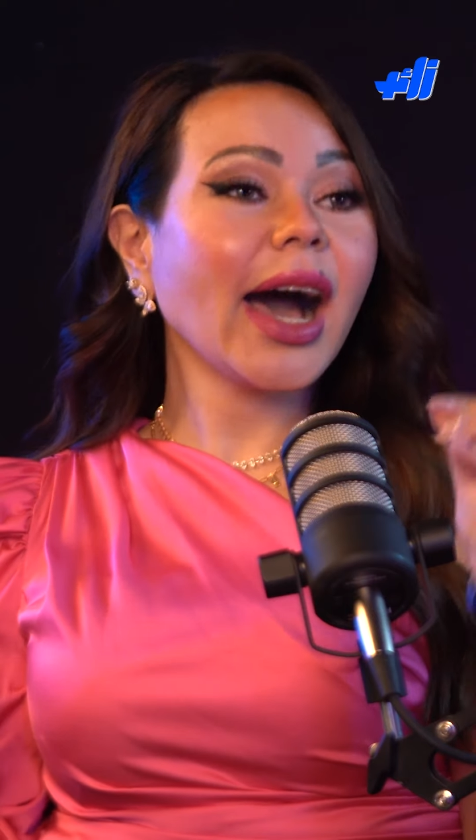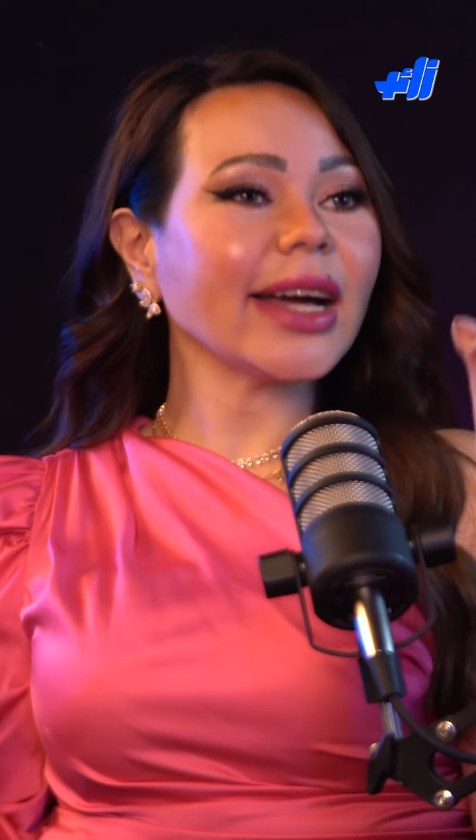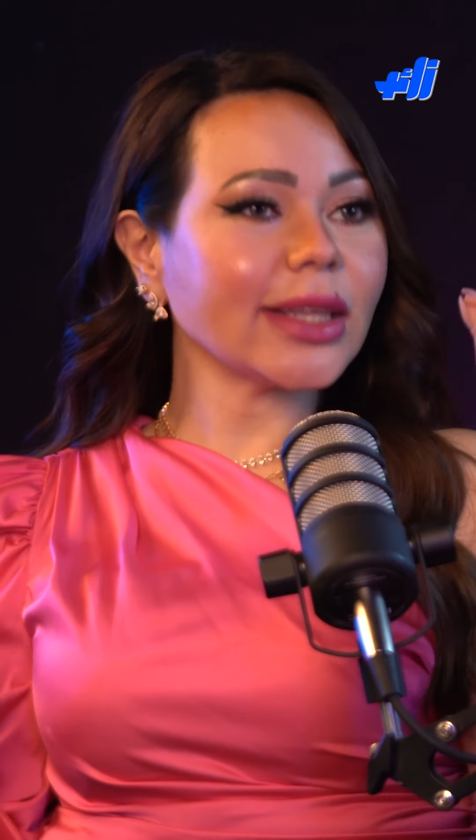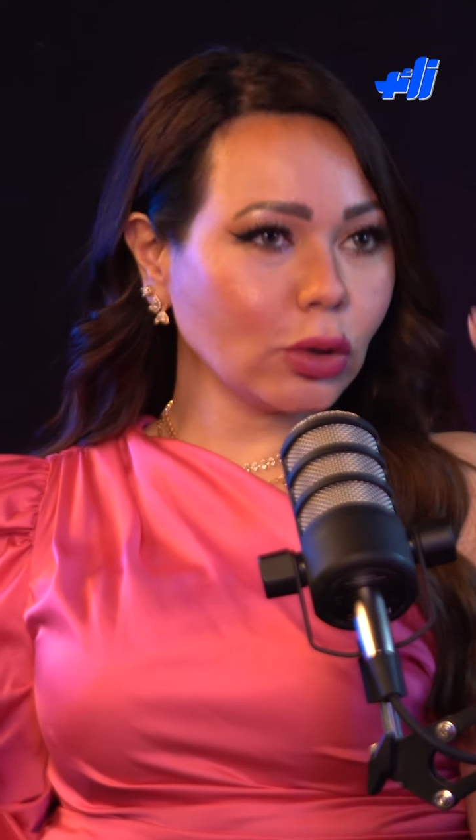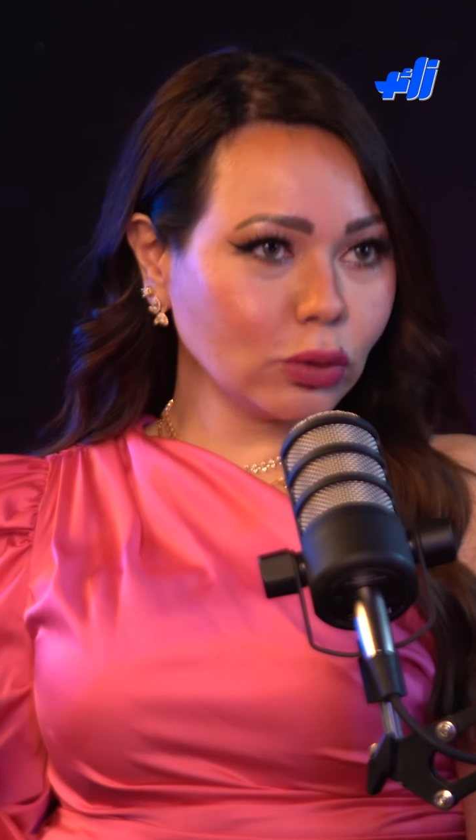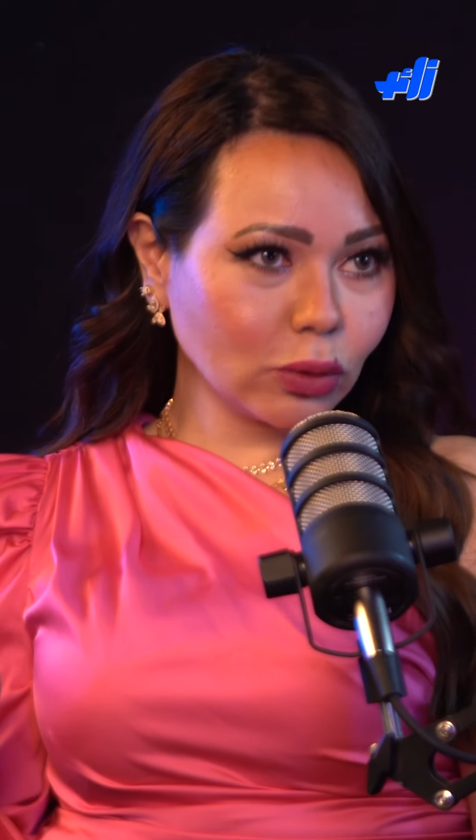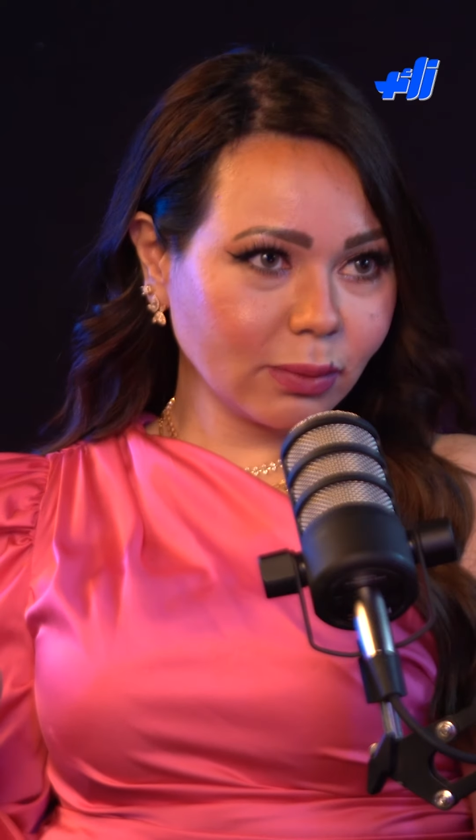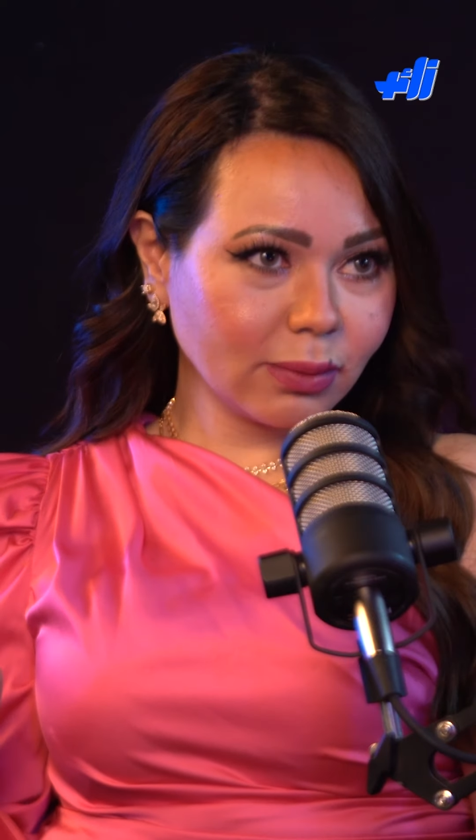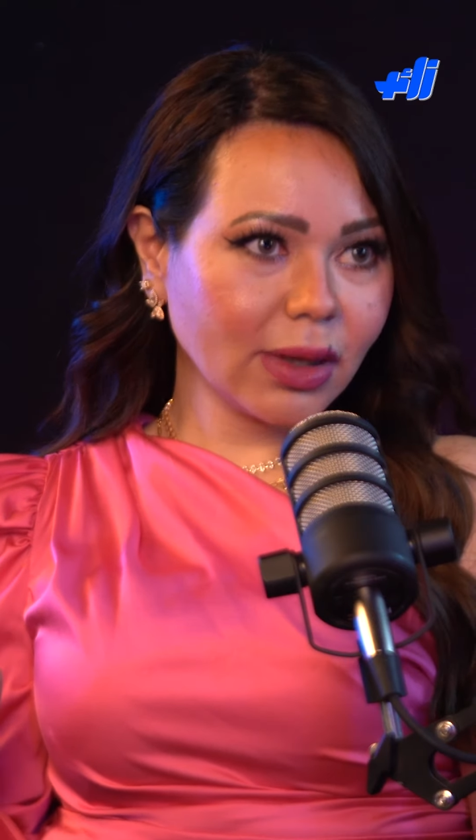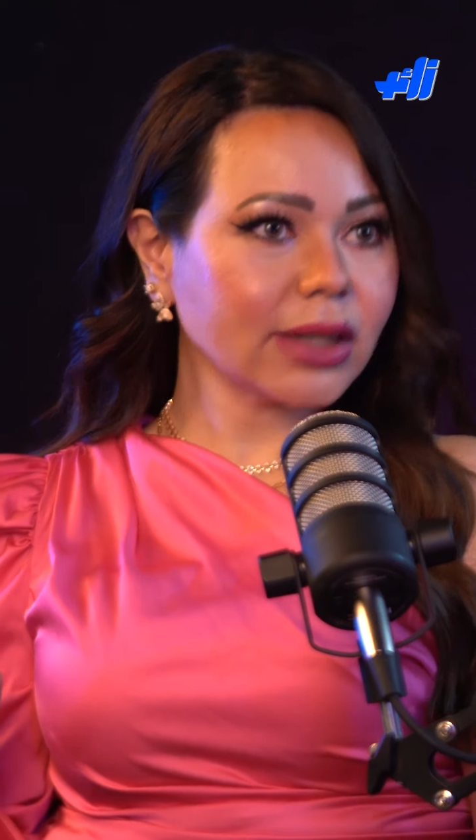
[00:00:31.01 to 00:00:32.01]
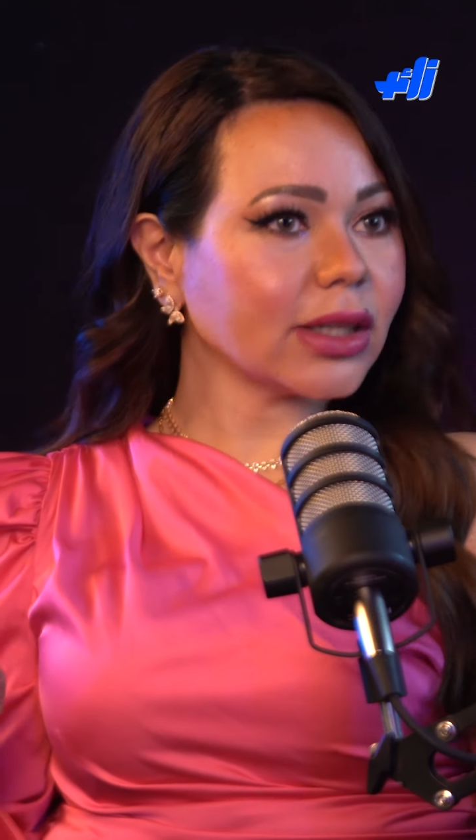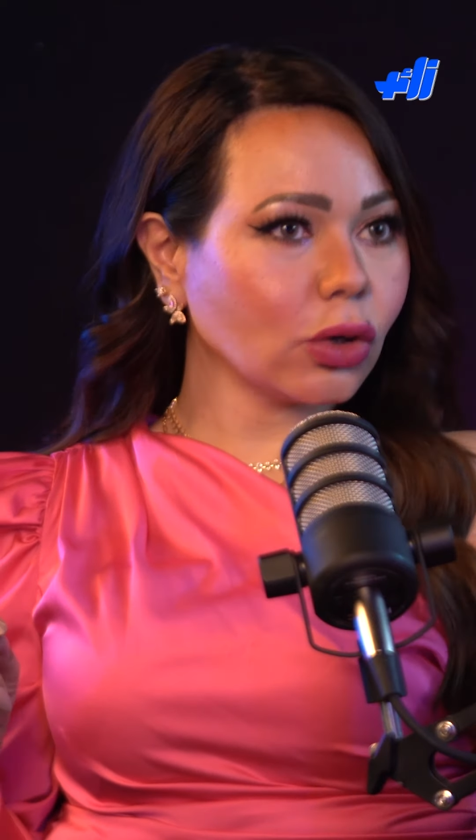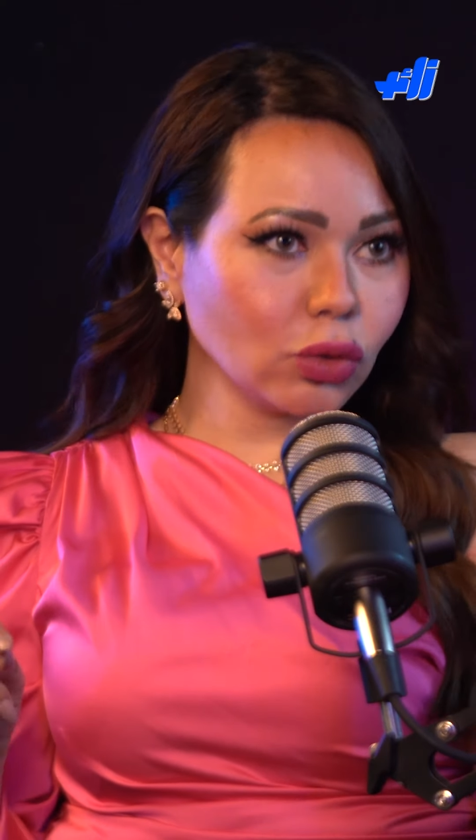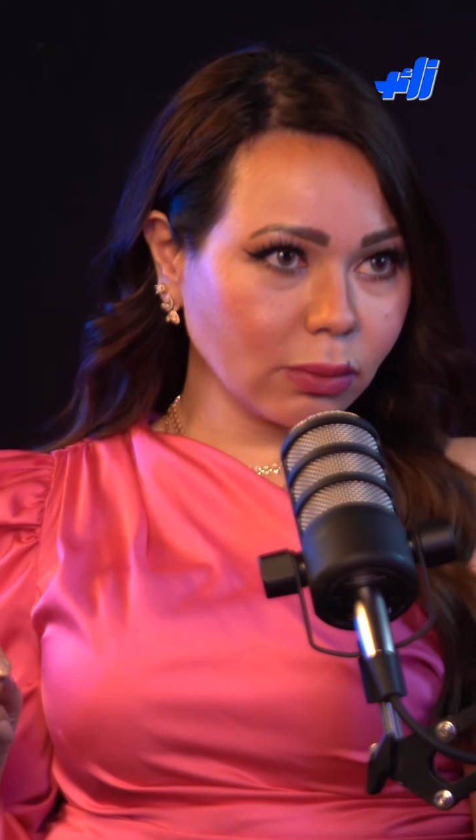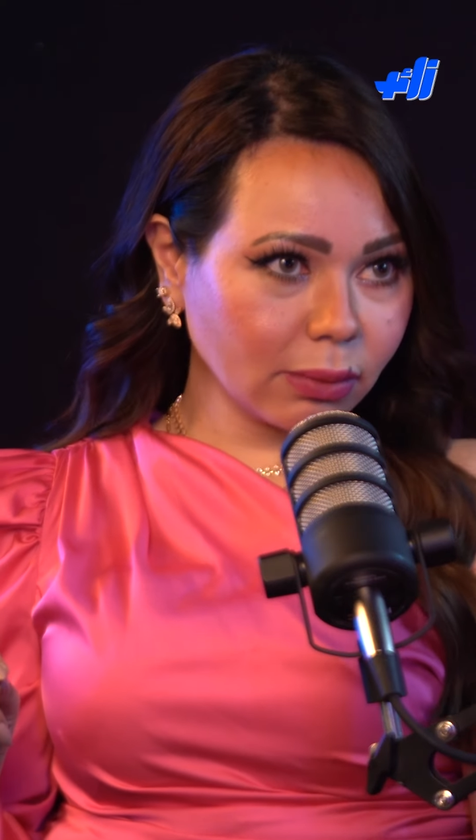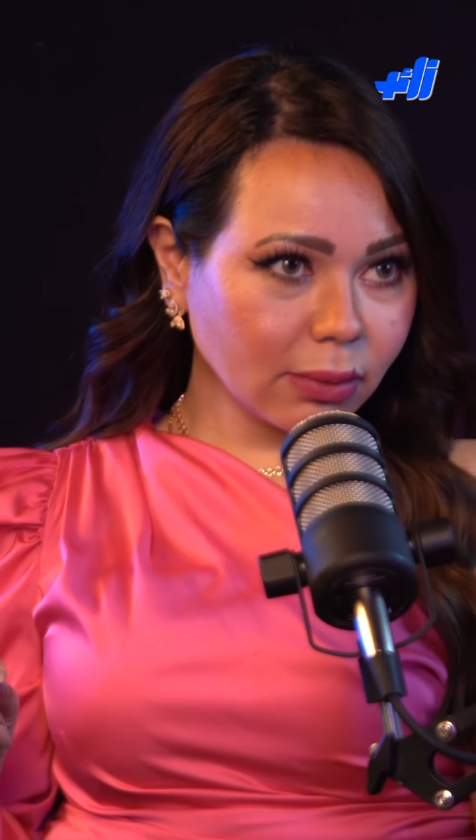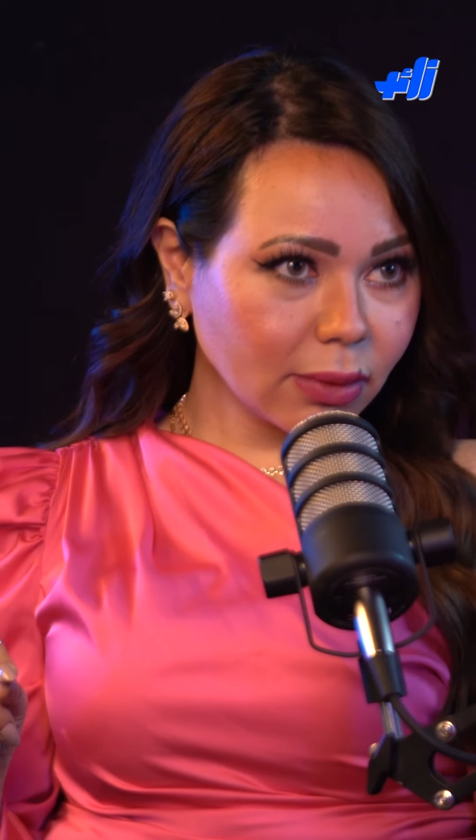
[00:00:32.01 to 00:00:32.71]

هتاخدهم هتاخدهم